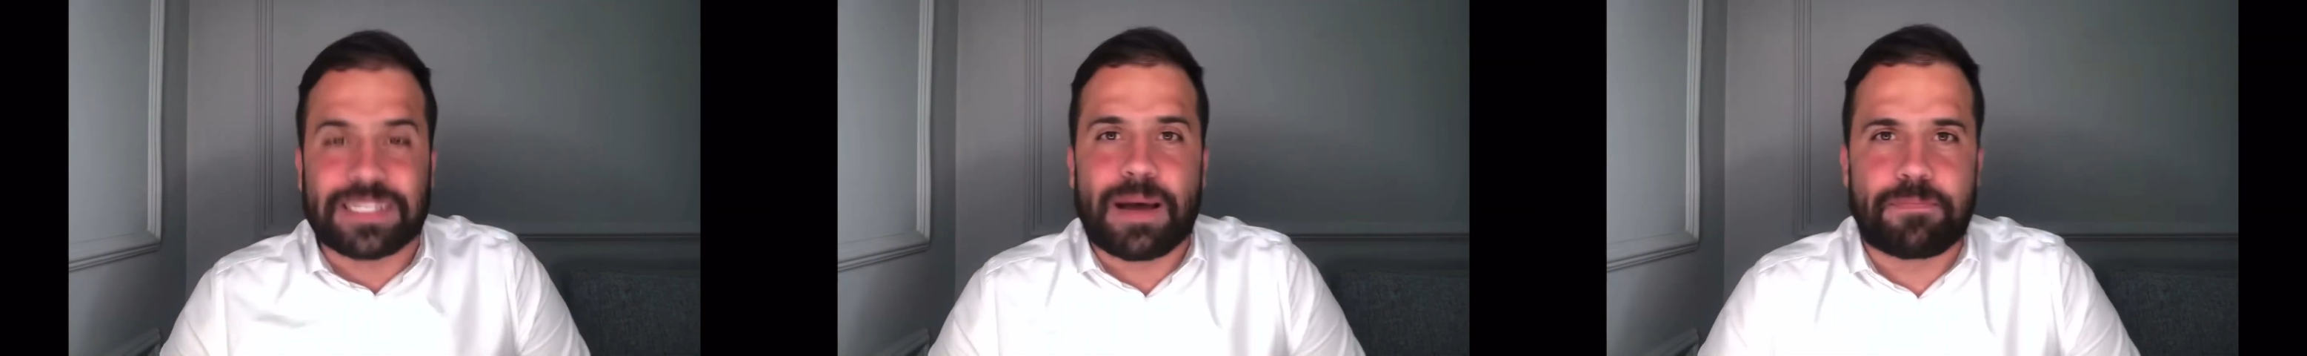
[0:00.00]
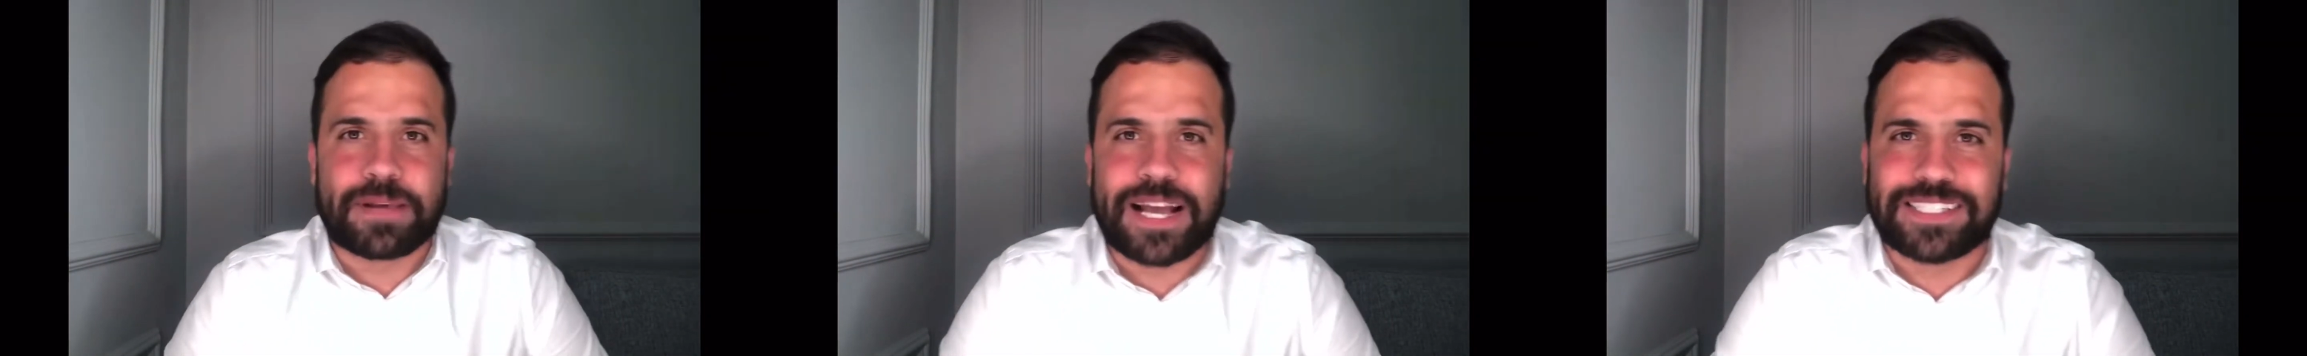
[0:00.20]

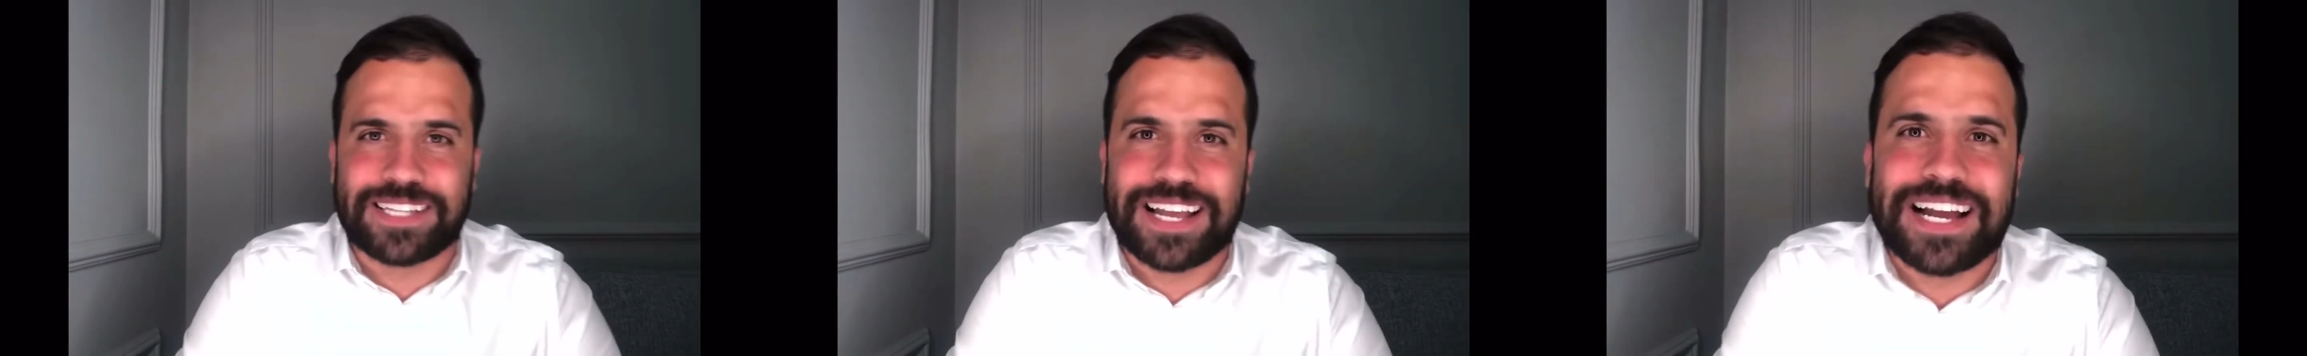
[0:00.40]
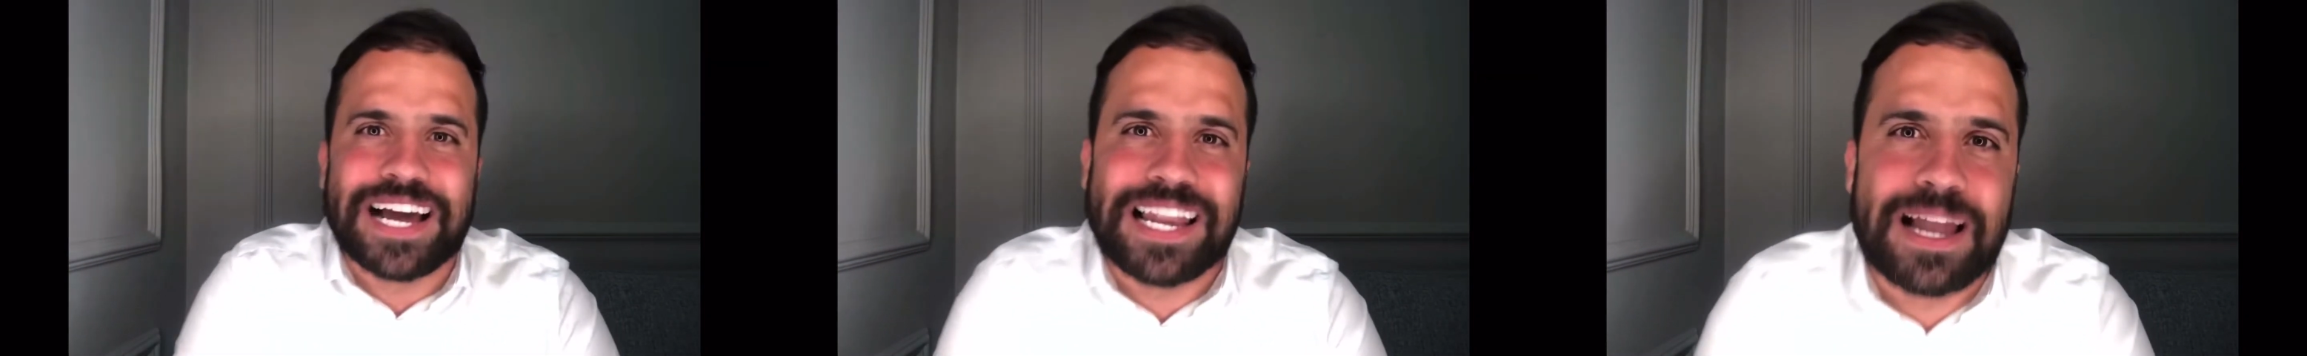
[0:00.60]
sabe por que
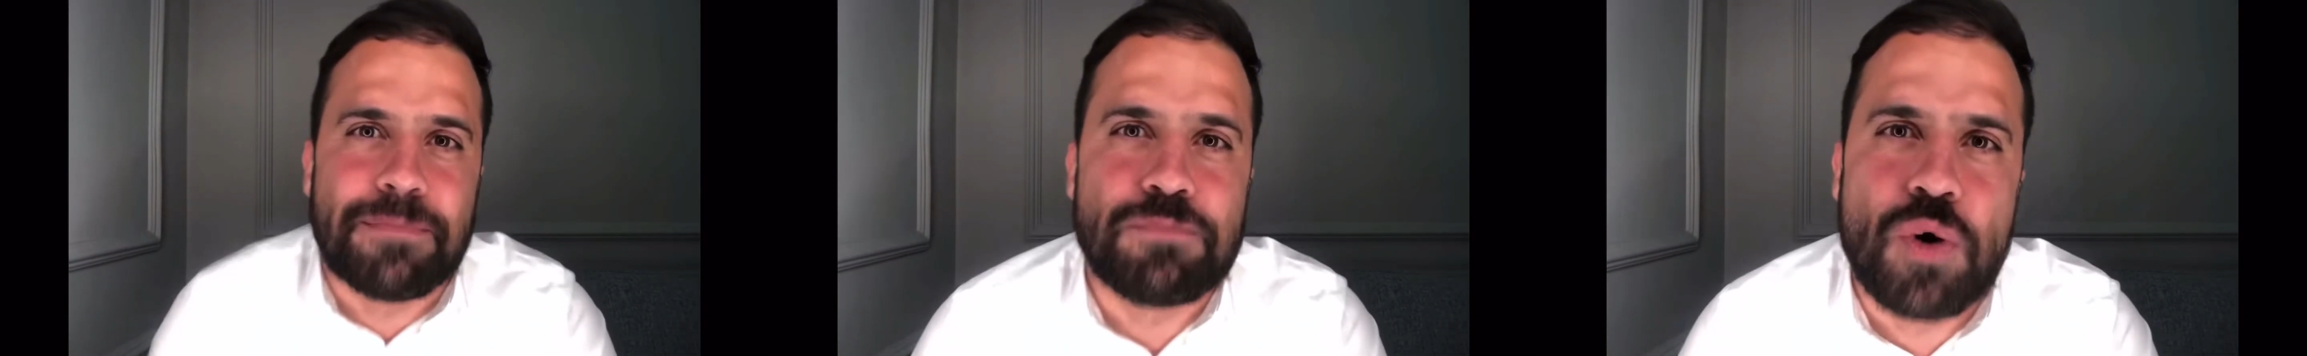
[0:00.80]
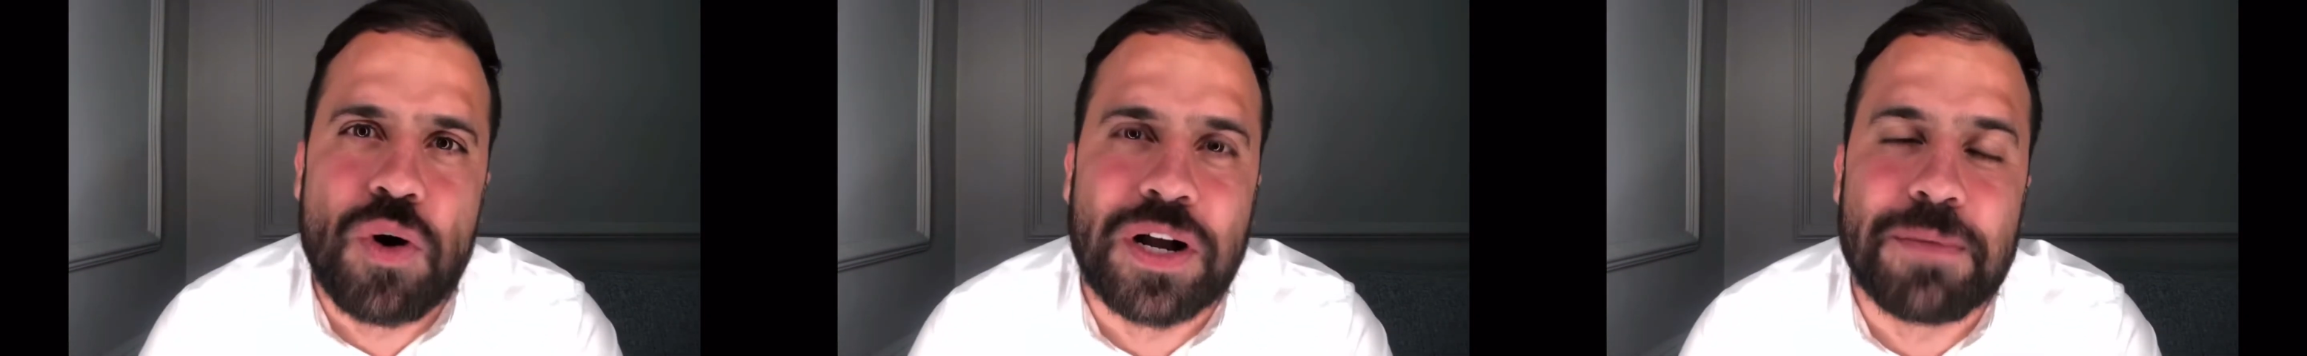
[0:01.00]
você tem que calar a
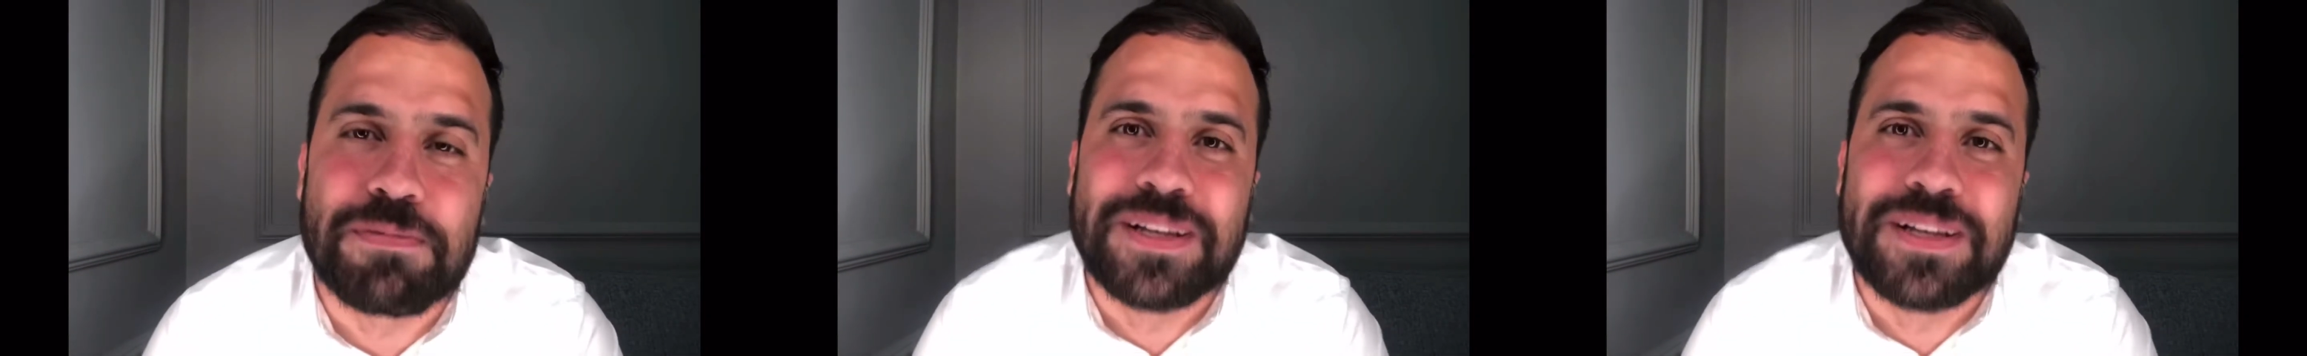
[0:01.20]
boca?